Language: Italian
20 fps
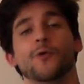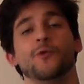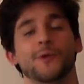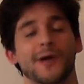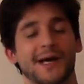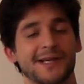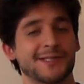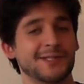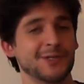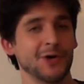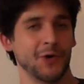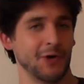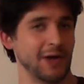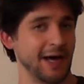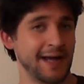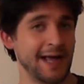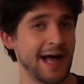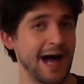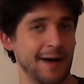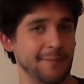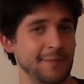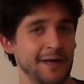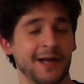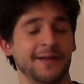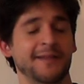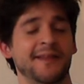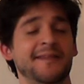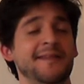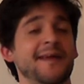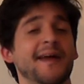Una sola
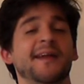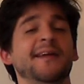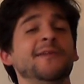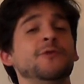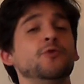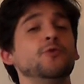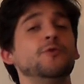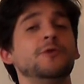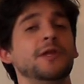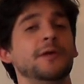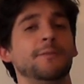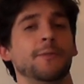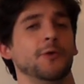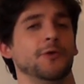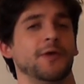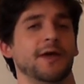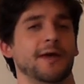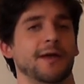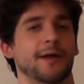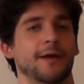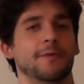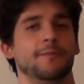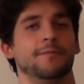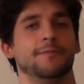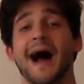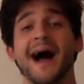Camera detiene tutti i poteri.